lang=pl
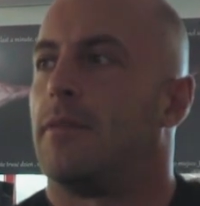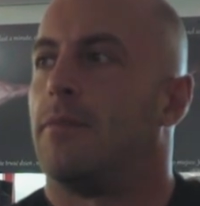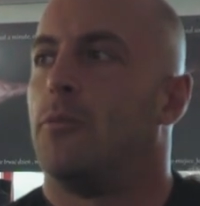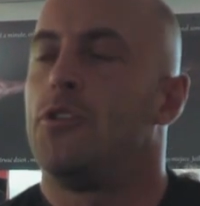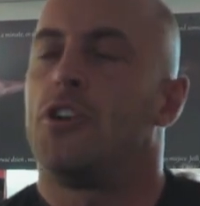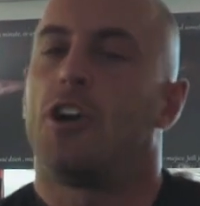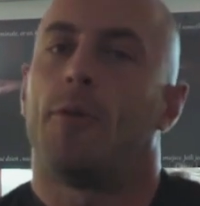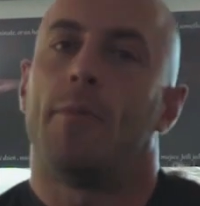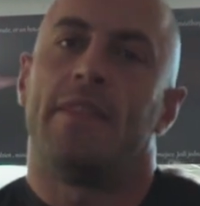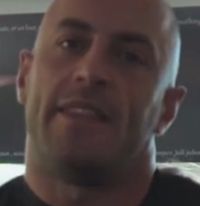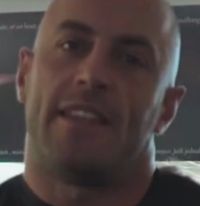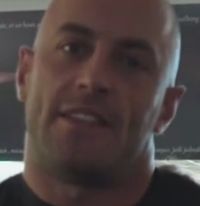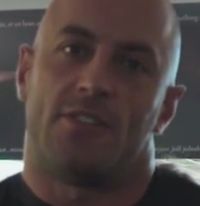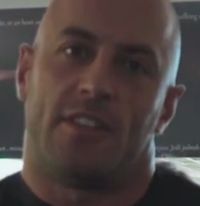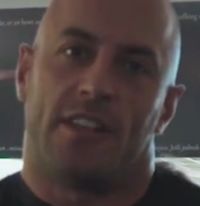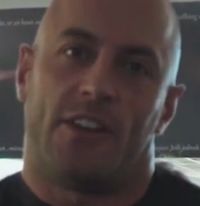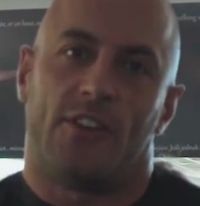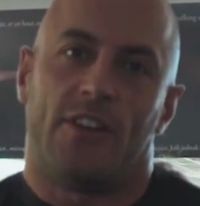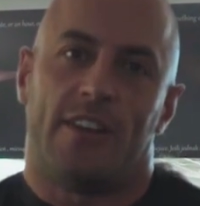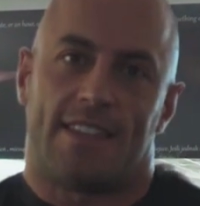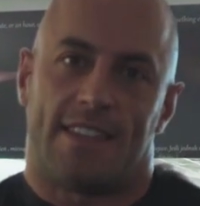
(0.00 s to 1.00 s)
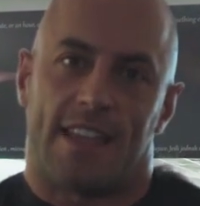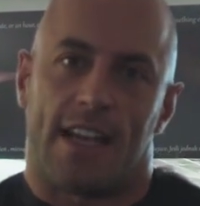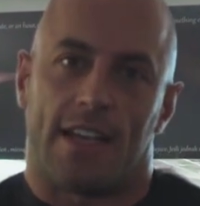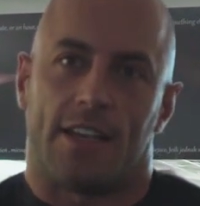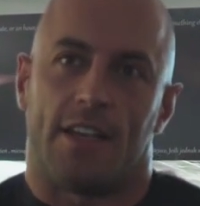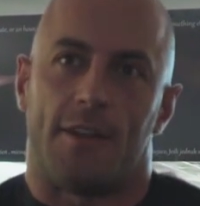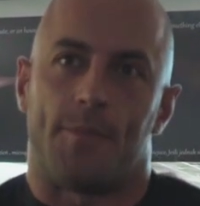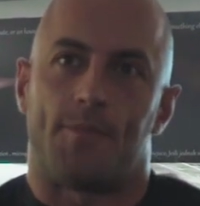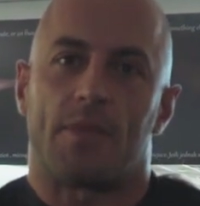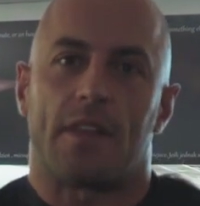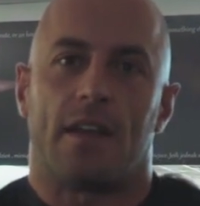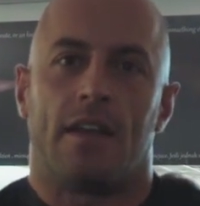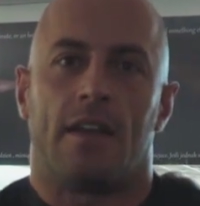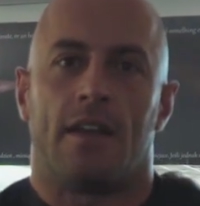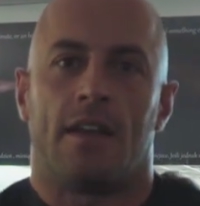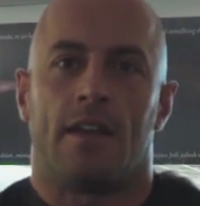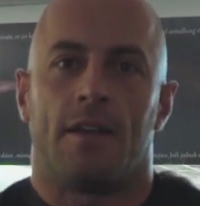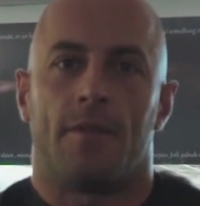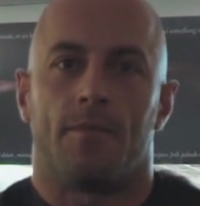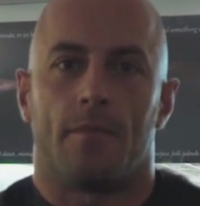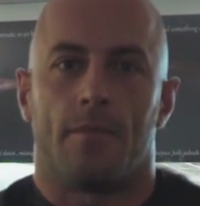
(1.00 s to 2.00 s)
Mój komentarz do tego jest taki.
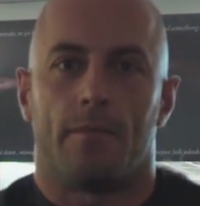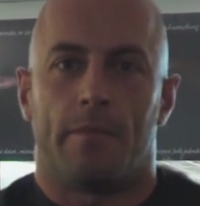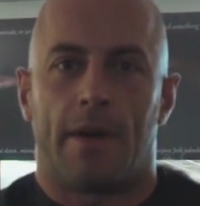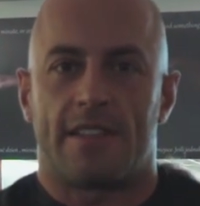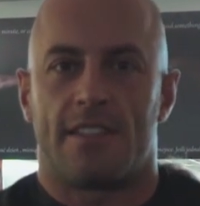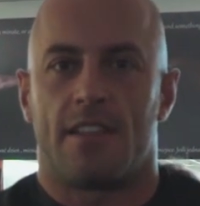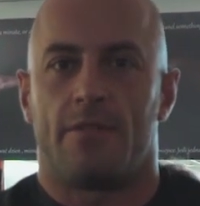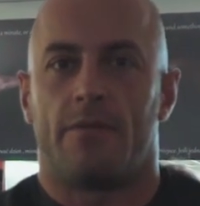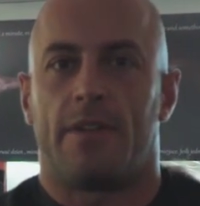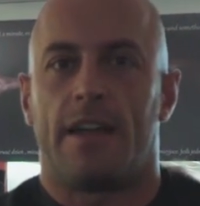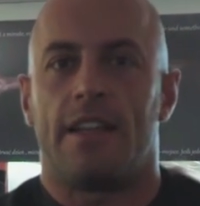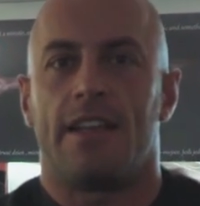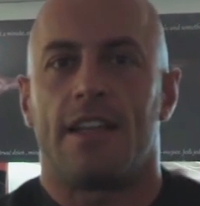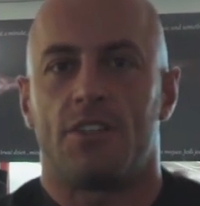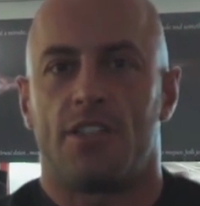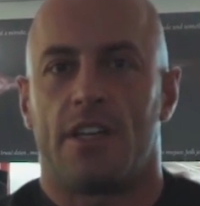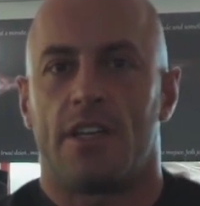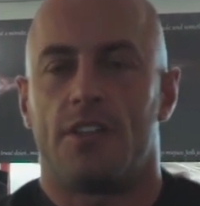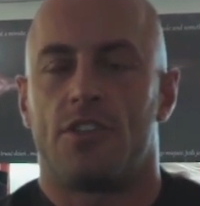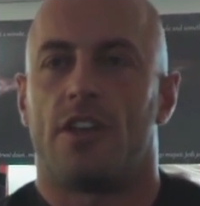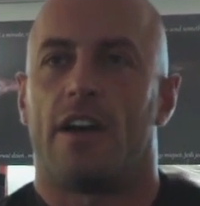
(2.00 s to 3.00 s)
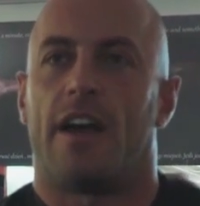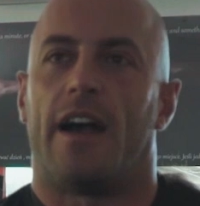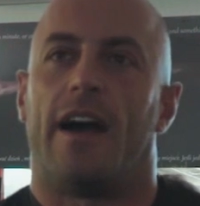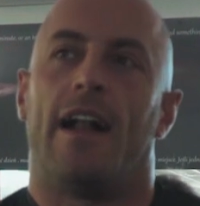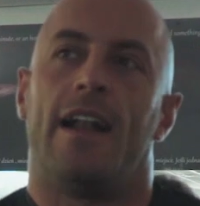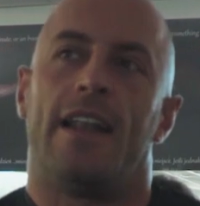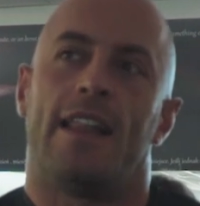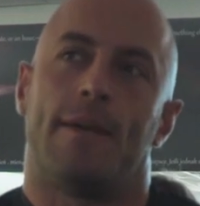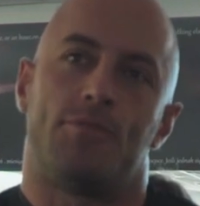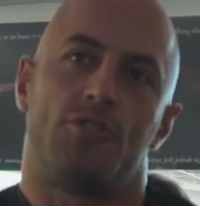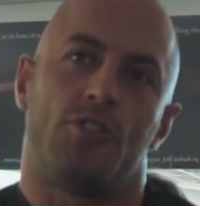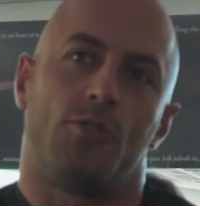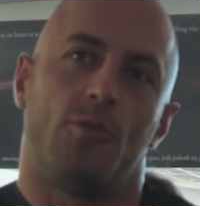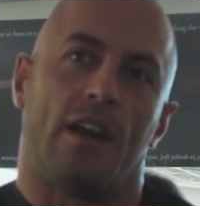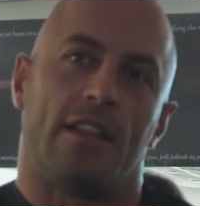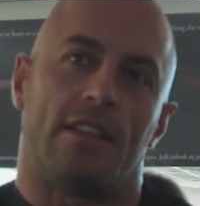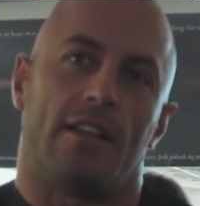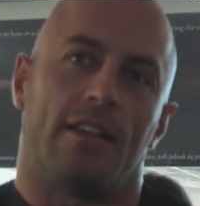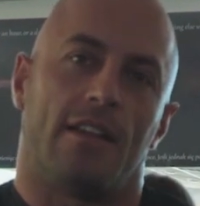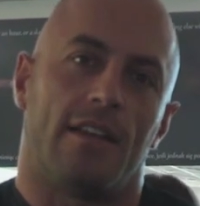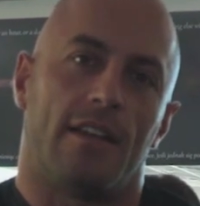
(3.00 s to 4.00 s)
Bardzo fajna rzecz, ale na
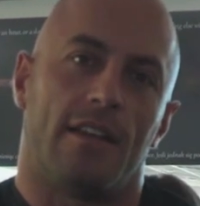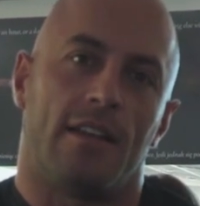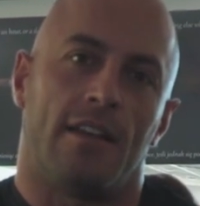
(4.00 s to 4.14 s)
przykład